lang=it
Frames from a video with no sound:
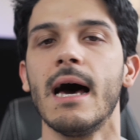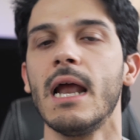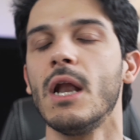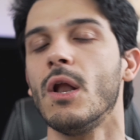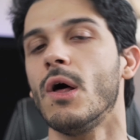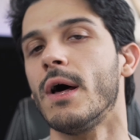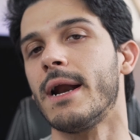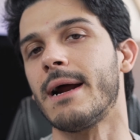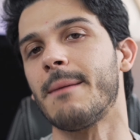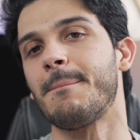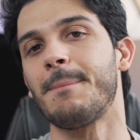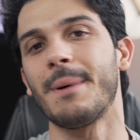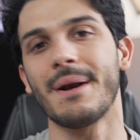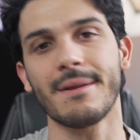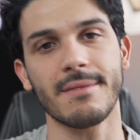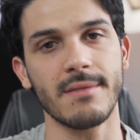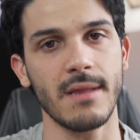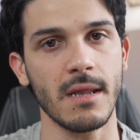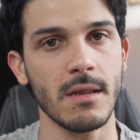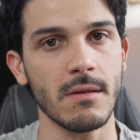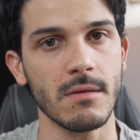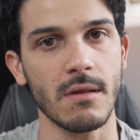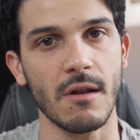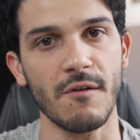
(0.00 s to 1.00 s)
Allora,
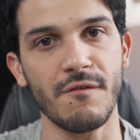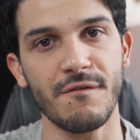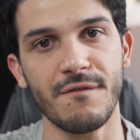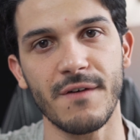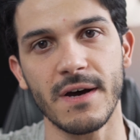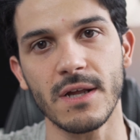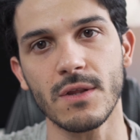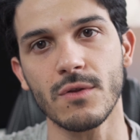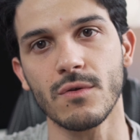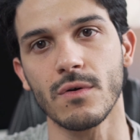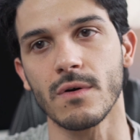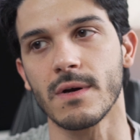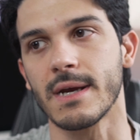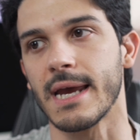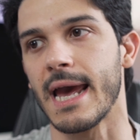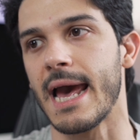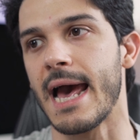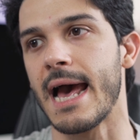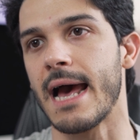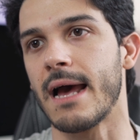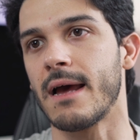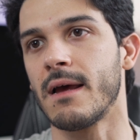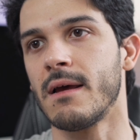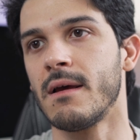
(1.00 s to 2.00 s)
partendo dal fatto
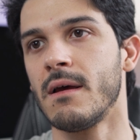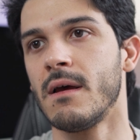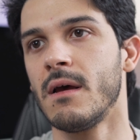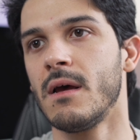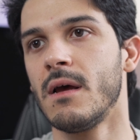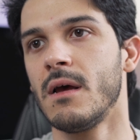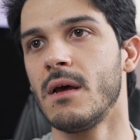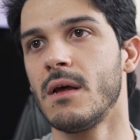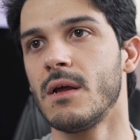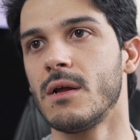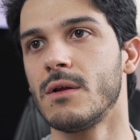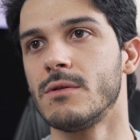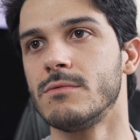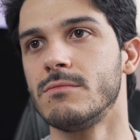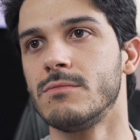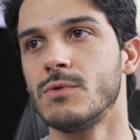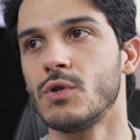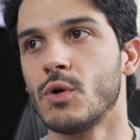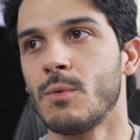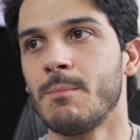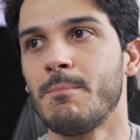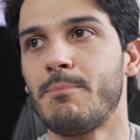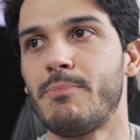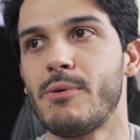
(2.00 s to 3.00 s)
che
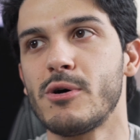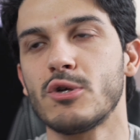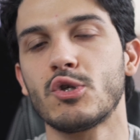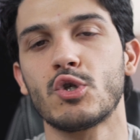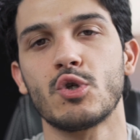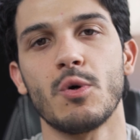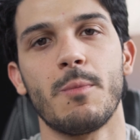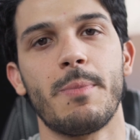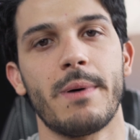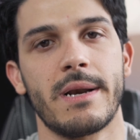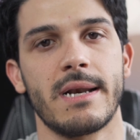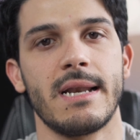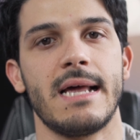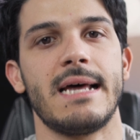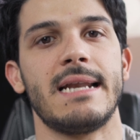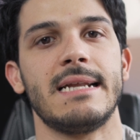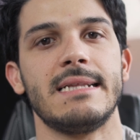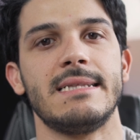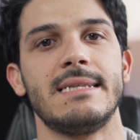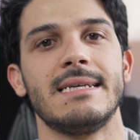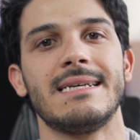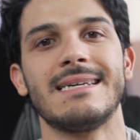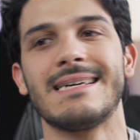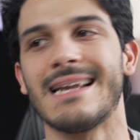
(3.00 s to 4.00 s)
non posso parlare
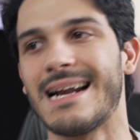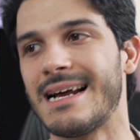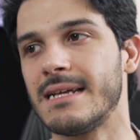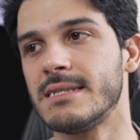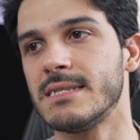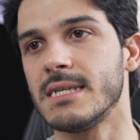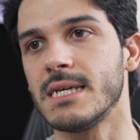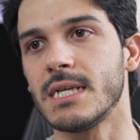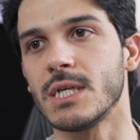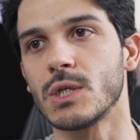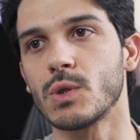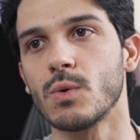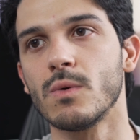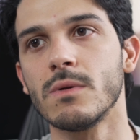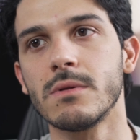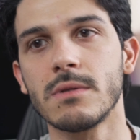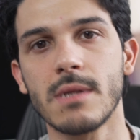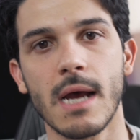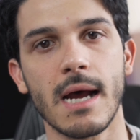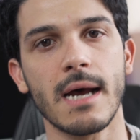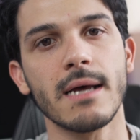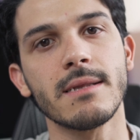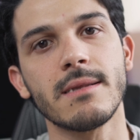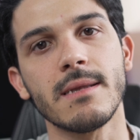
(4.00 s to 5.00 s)
di grandi
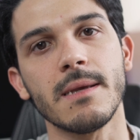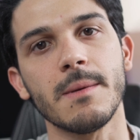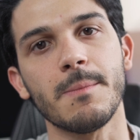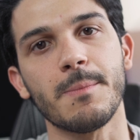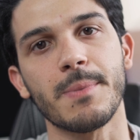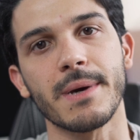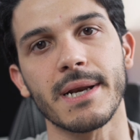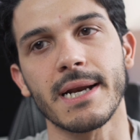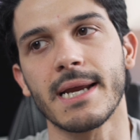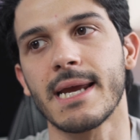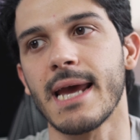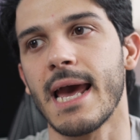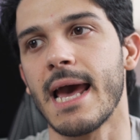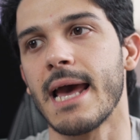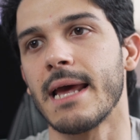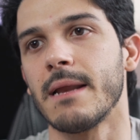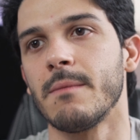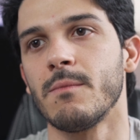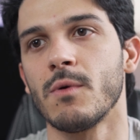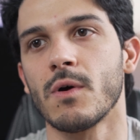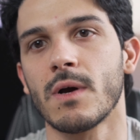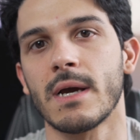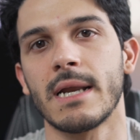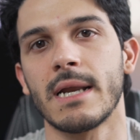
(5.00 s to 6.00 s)
risultati perché il mio